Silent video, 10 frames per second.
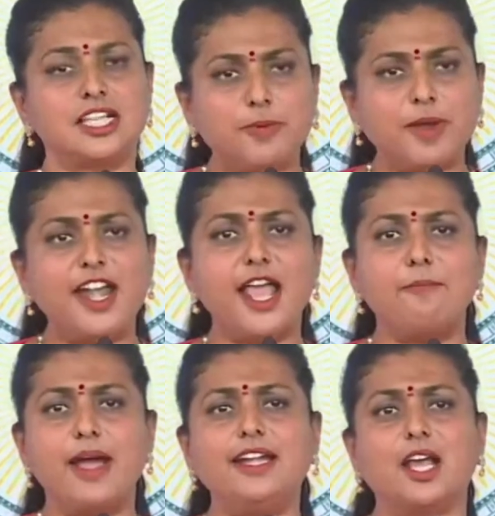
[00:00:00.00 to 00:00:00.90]
సస్పెండ్
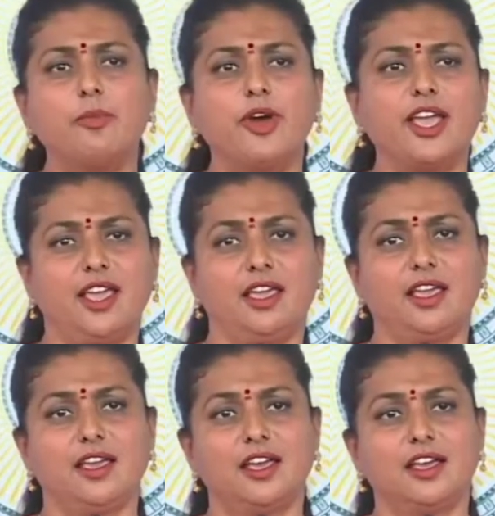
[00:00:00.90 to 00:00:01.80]
అయి బయటకు పోయి
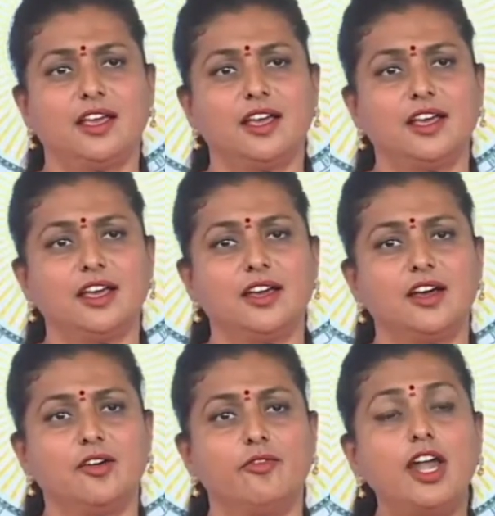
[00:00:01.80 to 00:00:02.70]

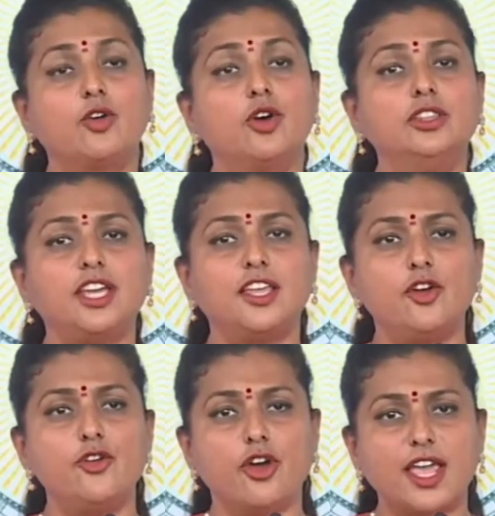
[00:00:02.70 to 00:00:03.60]
వాళ్ళ
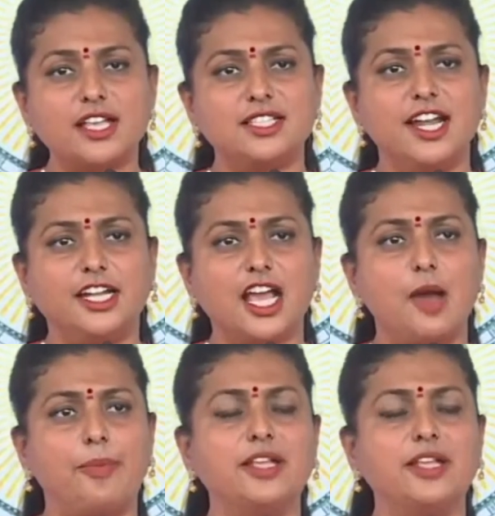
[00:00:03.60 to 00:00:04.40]
గొంతేదో నొక్కేసినట్టుగా